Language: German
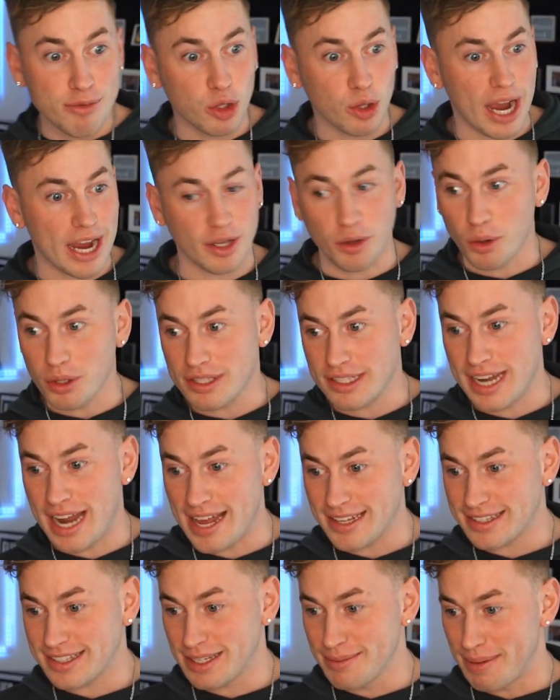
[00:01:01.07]
sogar einen großen
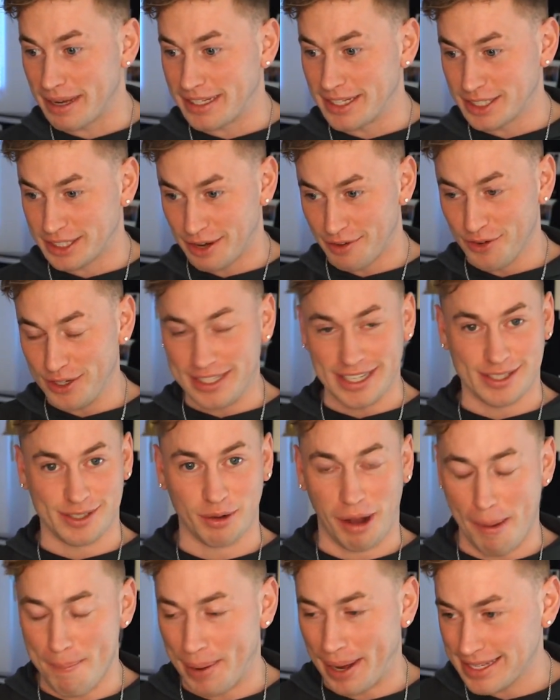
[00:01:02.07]
Esszimmertisch, dann wird das
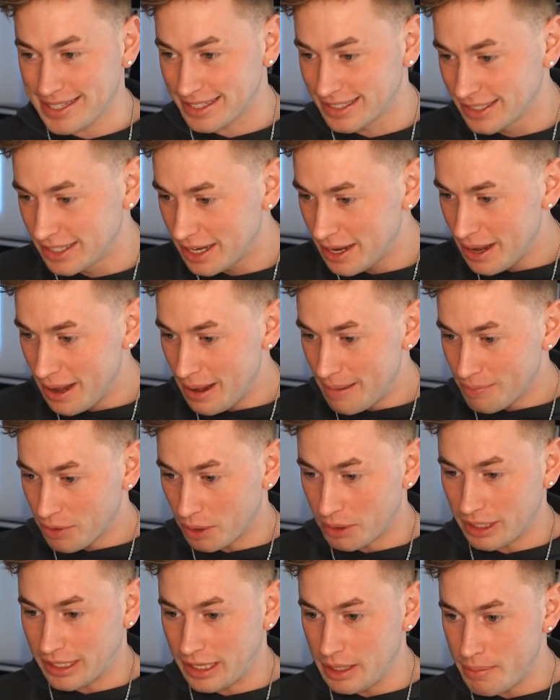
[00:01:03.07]
sogar passen.
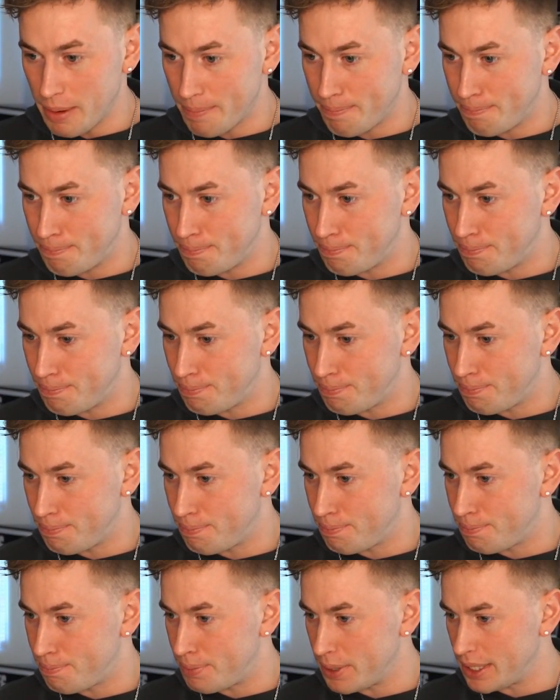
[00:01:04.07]
Und ich liebe
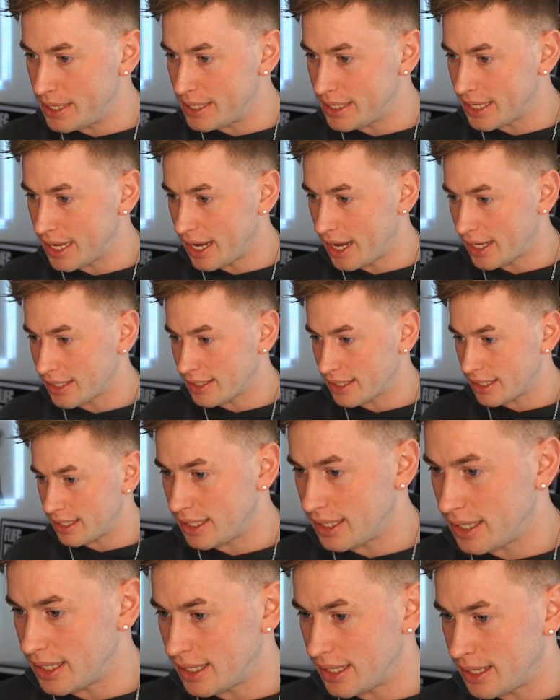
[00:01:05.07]
Billard.
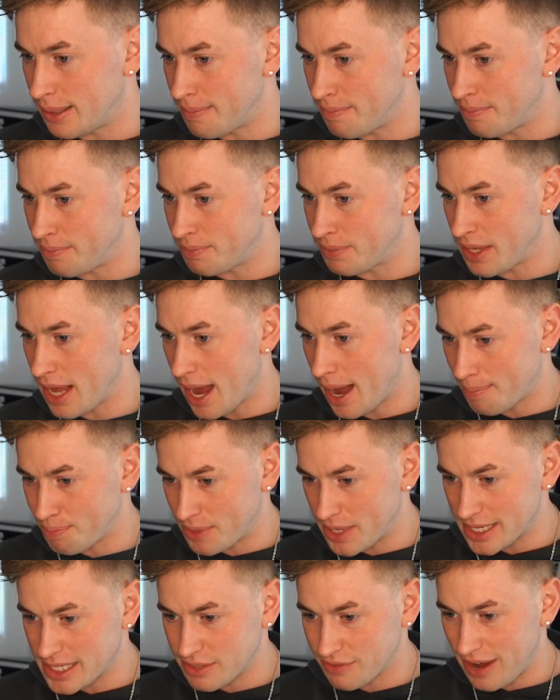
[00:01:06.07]
Ähm, ja,
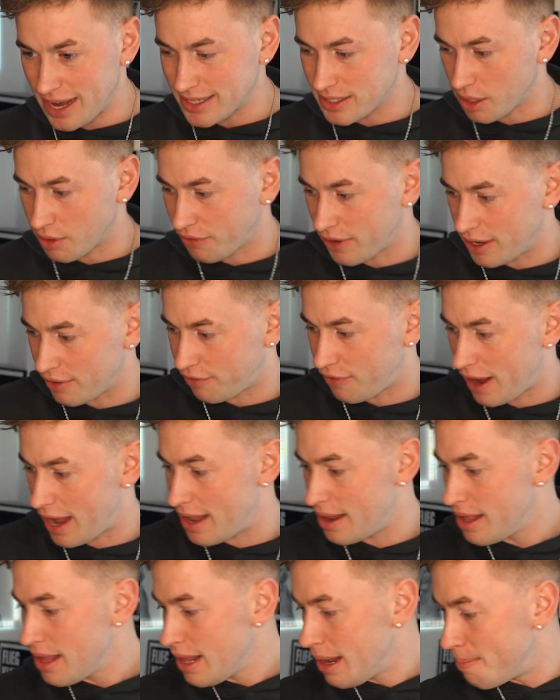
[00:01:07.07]
das war es auf jeden
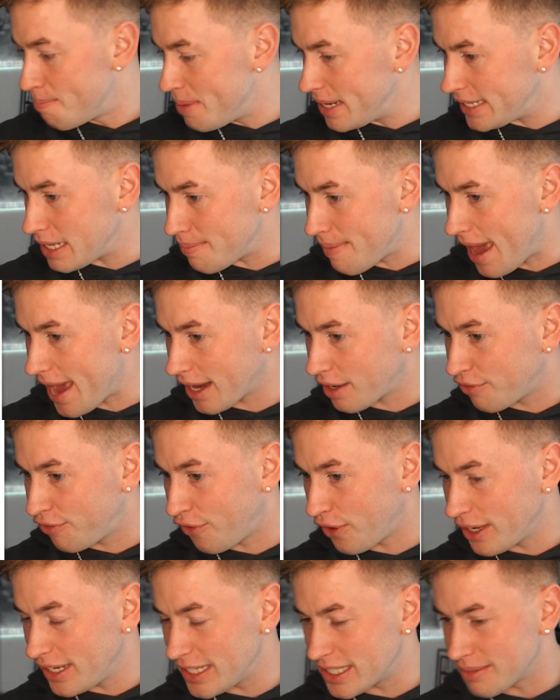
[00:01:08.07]
Fall mit dem Heck
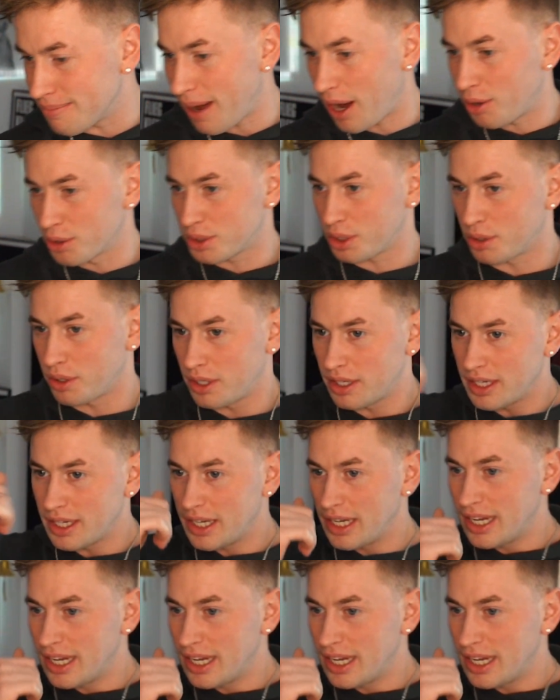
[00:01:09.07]
von diesem Auto.